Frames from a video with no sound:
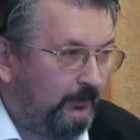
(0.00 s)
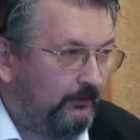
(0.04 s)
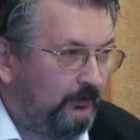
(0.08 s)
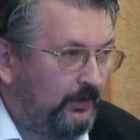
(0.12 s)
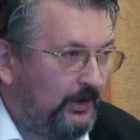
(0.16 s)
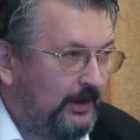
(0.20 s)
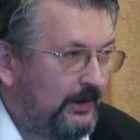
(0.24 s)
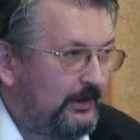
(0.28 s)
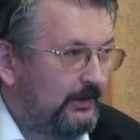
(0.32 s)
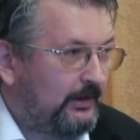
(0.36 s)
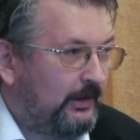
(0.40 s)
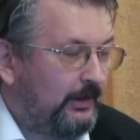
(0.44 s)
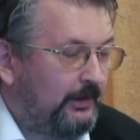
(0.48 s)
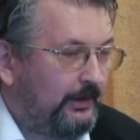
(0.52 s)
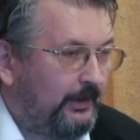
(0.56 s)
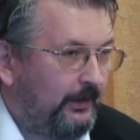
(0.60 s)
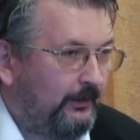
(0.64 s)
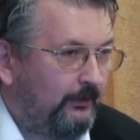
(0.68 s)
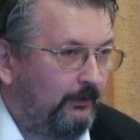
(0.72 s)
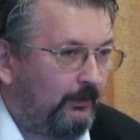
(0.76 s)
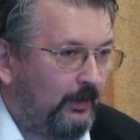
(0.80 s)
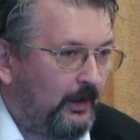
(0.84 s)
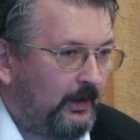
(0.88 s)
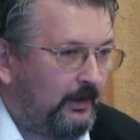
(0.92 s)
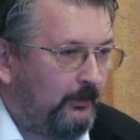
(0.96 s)
в
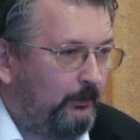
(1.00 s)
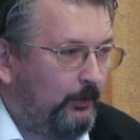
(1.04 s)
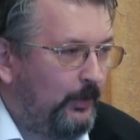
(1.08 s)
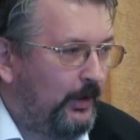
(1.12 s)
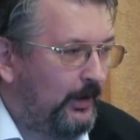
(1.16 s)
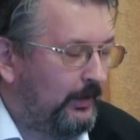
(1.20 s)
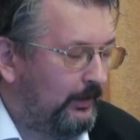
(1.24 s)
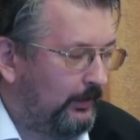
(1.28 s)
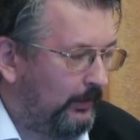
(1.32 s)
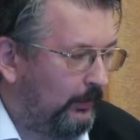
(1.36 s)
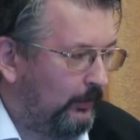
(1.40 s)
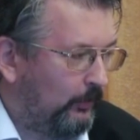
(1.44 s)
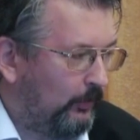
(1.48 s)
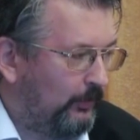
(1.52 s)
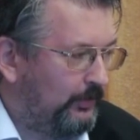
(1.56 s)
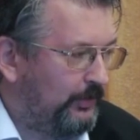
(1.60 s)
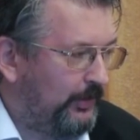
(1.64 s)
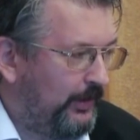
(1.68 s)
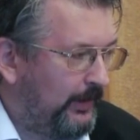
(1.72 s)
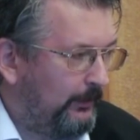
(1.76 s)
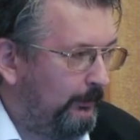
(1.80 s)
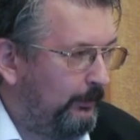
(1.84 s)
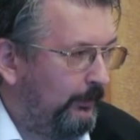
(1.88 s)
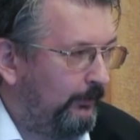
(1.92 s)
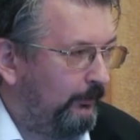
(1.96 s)
нескольких фрагментах. Он
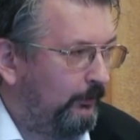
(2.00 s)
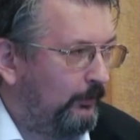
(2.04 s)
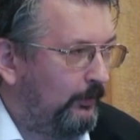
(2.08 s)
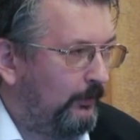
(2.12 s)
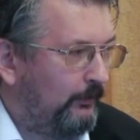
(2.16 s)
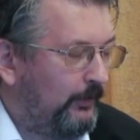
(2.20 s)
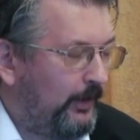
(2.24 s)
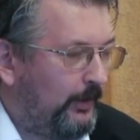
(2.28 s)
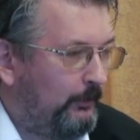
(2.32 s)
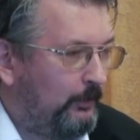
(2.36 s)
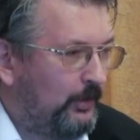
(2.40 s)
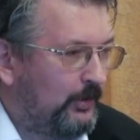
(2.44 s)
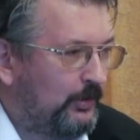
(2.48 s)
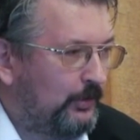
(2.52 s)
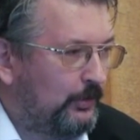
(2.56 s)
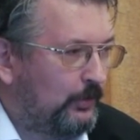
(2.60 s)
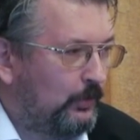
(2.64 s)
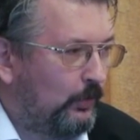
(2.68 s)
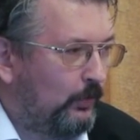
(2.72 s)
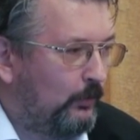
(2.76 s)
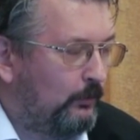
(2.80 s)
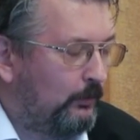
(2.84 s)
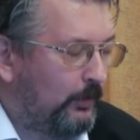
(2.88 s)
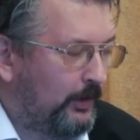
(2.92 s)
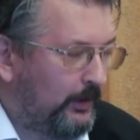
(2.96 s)
не был в то время
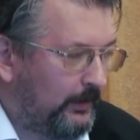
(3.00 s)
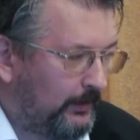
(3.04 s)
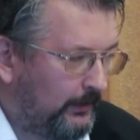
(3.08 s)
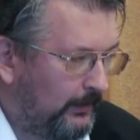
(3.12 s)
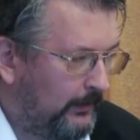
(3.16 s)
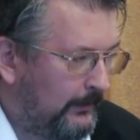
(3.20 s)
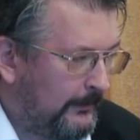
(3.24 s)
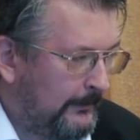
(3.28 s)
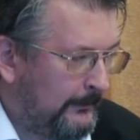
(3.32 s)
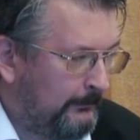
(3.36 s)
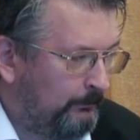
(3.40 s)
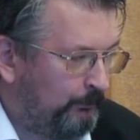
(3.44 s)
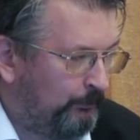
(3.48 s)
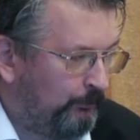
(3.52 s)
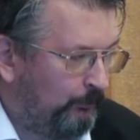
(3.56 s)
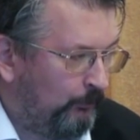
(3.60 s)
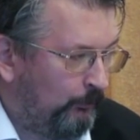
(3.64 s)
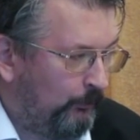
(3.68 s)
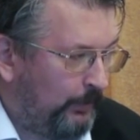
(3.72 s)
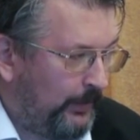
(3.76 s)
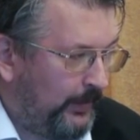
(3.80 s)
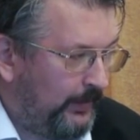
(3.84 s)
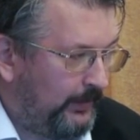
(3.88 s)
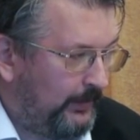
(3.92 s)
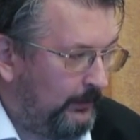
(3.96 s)
собран.
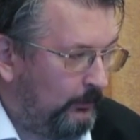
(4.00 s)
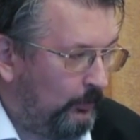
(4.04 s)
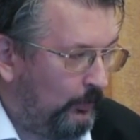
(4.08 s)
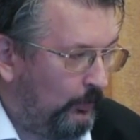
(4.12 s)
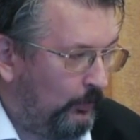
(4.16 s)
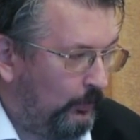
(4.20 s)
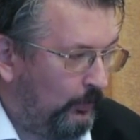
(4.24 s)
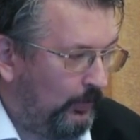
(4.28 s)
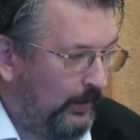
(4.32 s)
Поэтому у